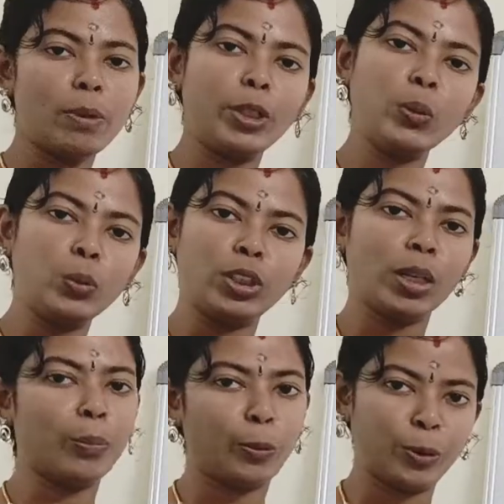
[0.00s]
மட்டும்
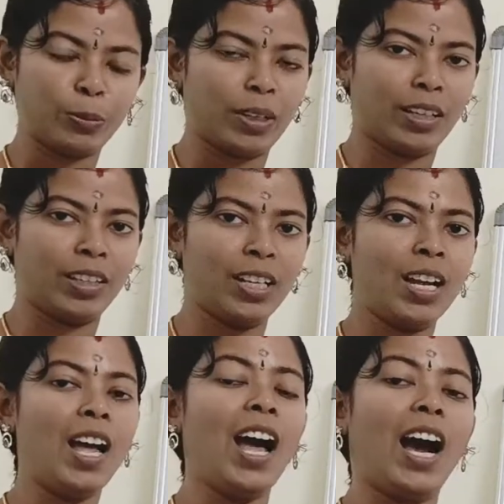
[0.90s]
ஊற்றுனா போதுமா
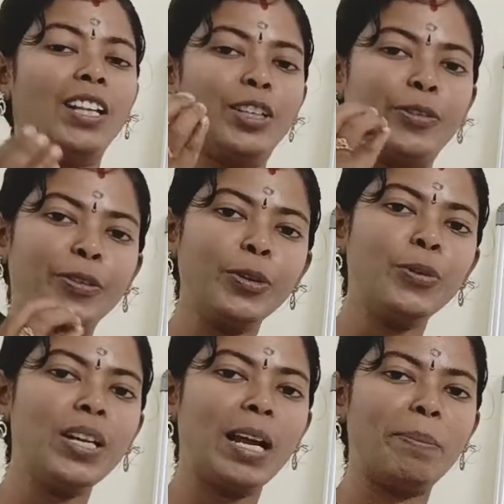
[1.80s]
அந்த
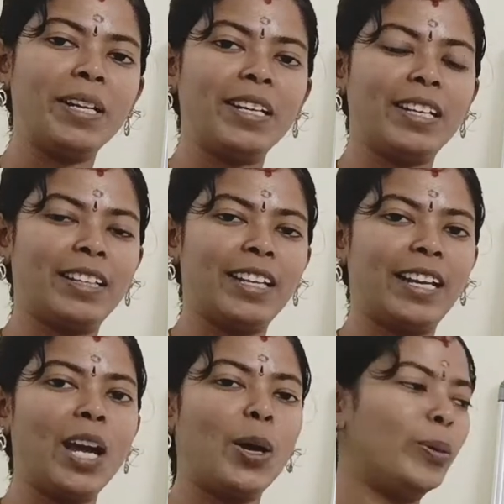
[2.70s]
ஃபியூவல் அப்படிங்கிறது
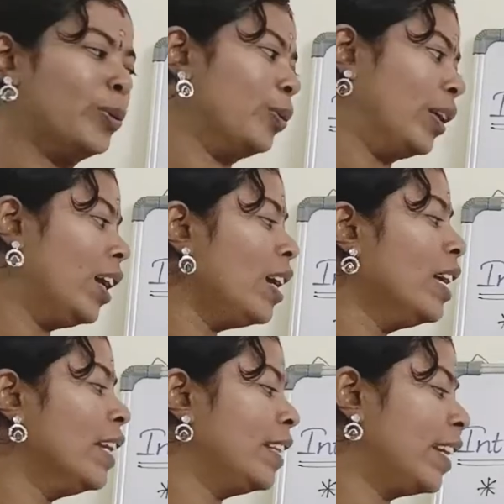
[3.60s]
என்ன ஆகணும்னா
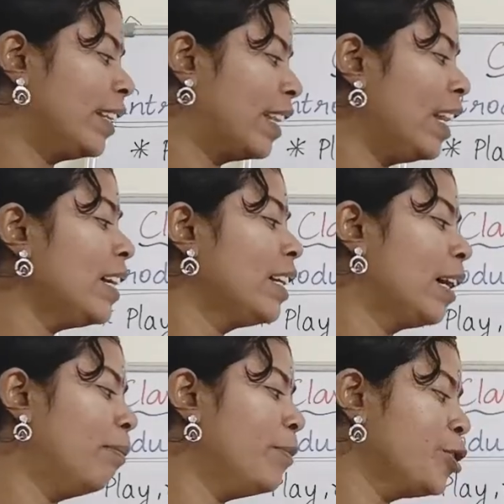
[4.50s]
இந்த இடத்துல
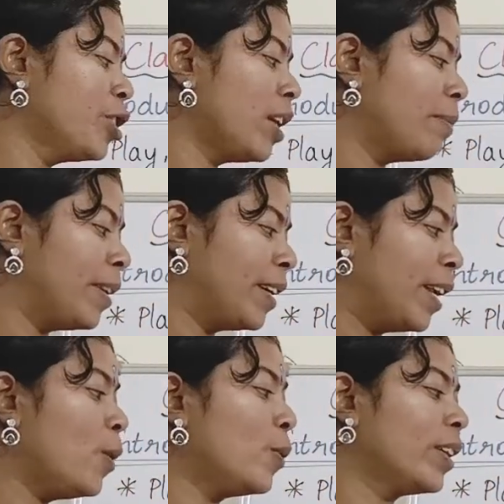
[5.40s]
கம்பஷன்
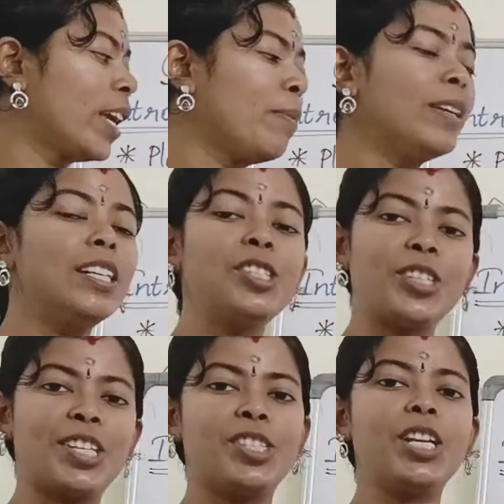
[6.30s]
அப்படிங்கிற ஒரு கெமிக்கல்
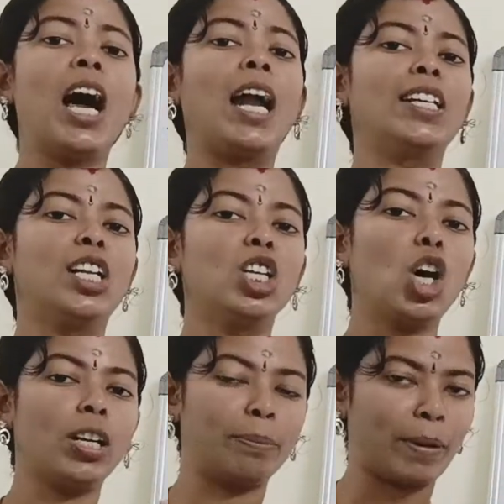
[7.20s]
சேஞ்சை
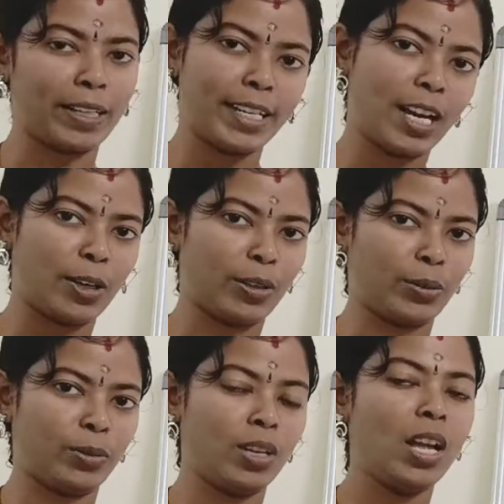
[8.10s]
அண்டர்கான் பண்ணி ஆகணும்